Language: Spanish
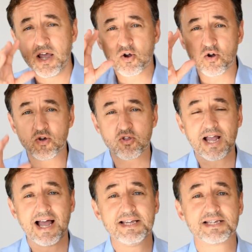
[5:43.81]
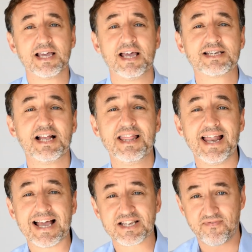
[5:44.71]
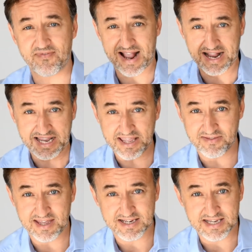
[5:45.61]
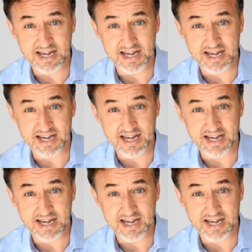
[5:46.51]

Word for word: conozcáis es el de las franquicias.